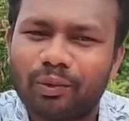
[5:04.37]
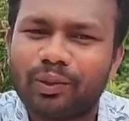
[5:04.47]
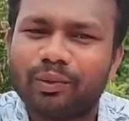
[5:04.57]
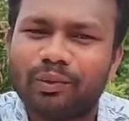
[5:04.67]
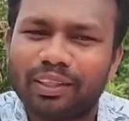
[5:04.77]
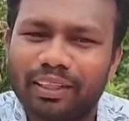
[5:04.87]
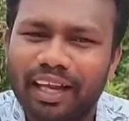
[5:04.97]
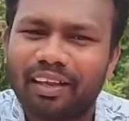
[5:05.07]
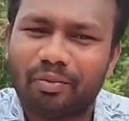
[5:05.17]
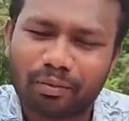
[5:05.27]
கொடுத்து கொண்டு
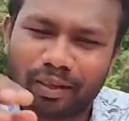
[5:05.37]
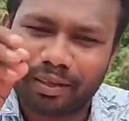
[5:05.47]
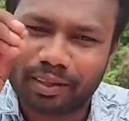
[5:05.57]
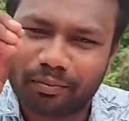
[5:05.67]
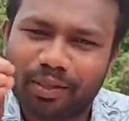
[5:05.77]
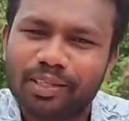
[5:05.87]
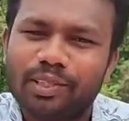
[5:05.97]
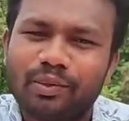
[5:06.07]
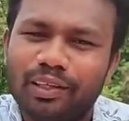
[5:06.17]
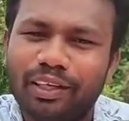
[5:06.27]
நியாயப்பிரமாணத்தை
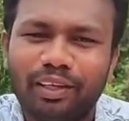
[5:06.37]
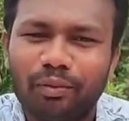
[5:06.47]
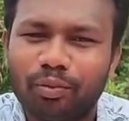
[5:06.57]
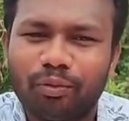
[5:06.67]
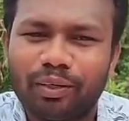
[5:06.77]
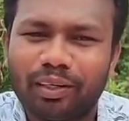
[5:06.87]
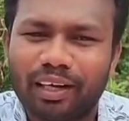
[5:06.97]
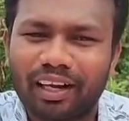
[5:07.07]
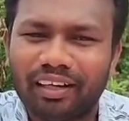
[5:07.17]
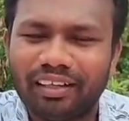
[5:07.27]
பேசிக்கொண்டே இருப்போம்
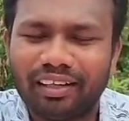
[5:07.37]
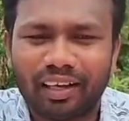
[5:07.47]
என்றால்